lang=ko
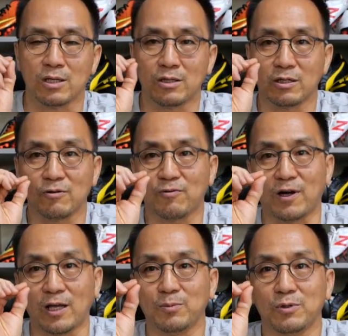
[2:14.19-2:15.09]
이거를
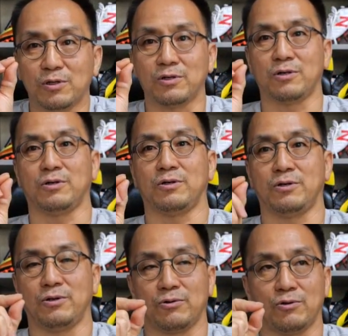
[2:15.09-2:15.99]

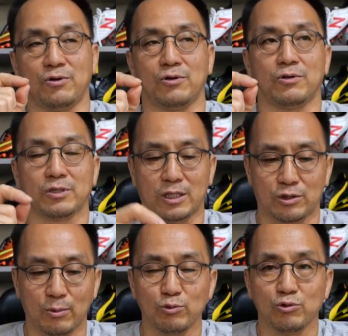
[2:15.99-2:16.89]
파이버로 그러니까
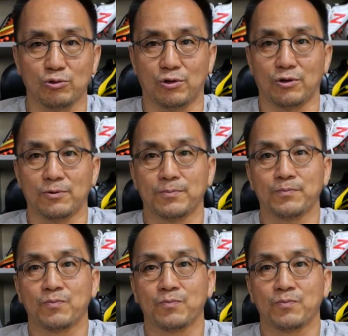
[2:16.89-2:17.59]
섬유로